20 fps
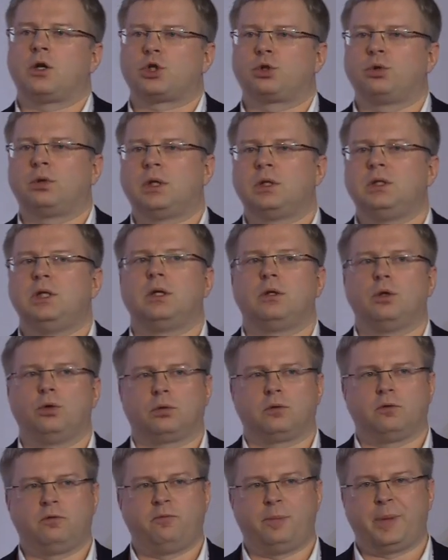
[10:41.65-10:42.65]
что-то
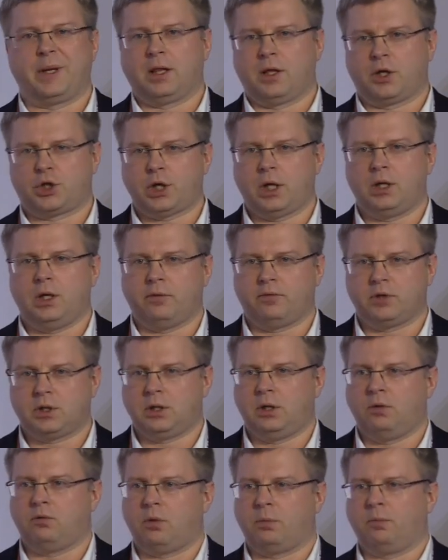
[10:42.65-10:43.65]
делают в приложении, в
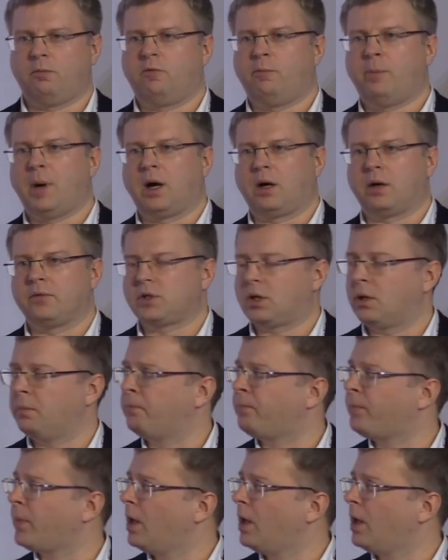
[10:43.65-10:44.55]
целевом, в банковском.